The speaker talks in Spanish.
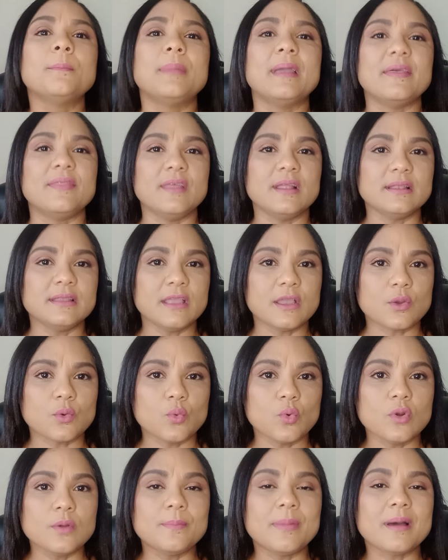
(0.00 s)
pedir
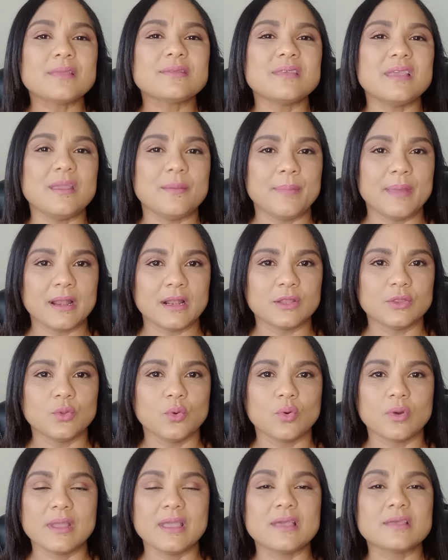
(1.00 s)
disculpas y
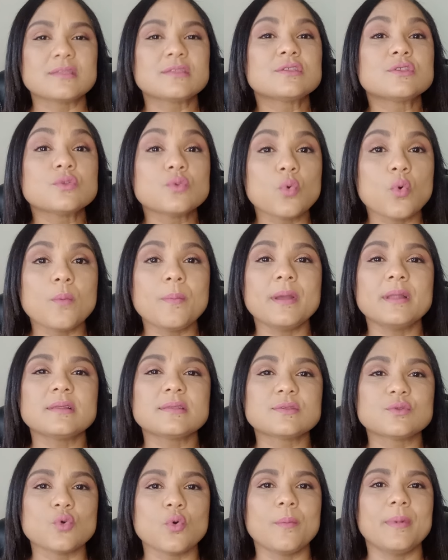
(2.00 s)
perdón es súper,
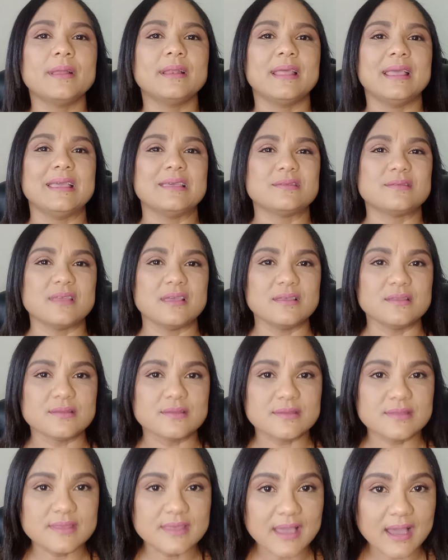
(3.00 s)
súper
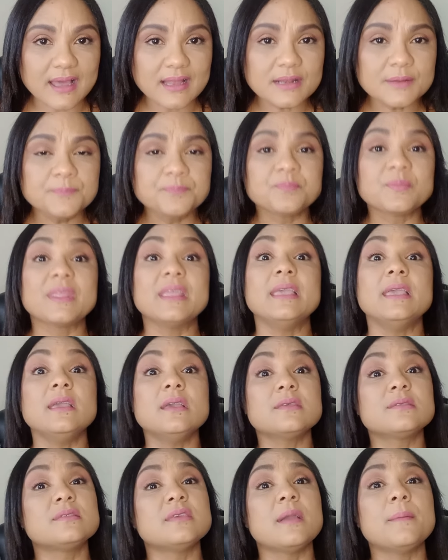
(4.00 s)
esencial
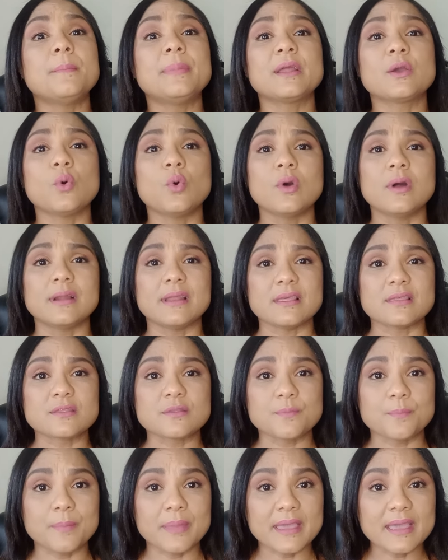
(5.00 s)
y siempre con
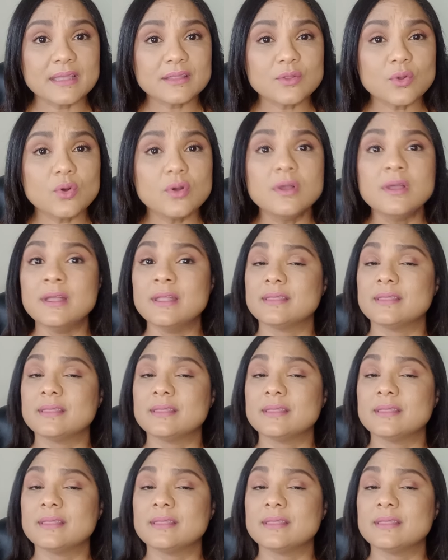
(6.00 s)
respeto,